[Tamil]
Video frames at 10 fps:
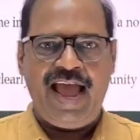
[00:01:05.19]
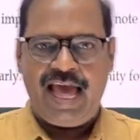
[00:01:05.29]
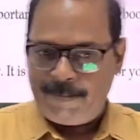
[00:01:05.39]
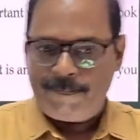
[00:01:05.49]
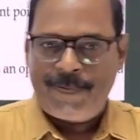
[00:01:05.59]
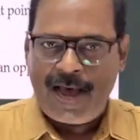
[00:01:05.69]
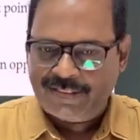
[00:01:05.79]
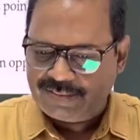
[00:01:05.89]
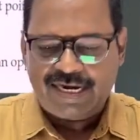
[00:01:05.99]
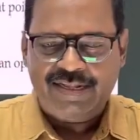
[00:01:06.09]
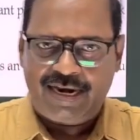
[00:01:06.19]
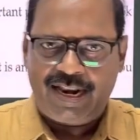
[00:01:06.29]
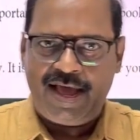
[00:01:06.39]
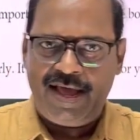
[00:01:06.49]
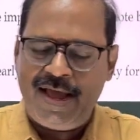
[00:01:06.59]
அதை பார்த்து
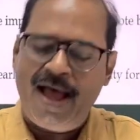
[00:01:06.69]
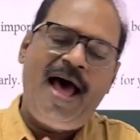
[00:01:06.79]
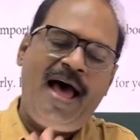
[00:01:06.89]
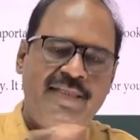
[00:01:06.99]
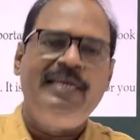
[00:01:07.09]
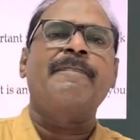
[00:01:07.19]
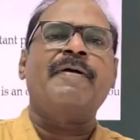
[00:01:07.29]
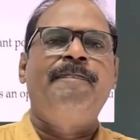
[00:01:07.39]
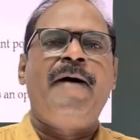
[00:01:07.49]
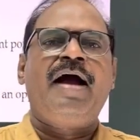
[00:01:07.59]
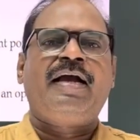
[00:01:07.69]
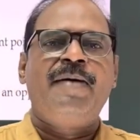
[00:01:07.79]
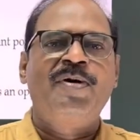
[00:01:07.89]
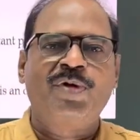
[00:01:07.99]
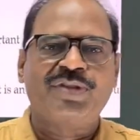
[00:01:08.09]
எழுதலாம் அதுக்கப்புறம்
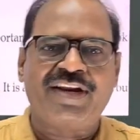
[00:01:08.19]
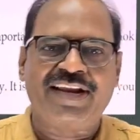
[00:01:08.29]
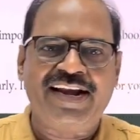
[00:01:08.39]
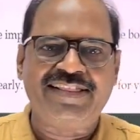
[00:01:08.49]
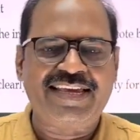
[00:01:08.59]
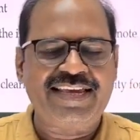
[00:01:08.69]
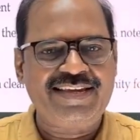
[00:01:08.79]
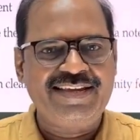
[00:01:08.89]
பார்க்காம ஒரு தரம் எழுதி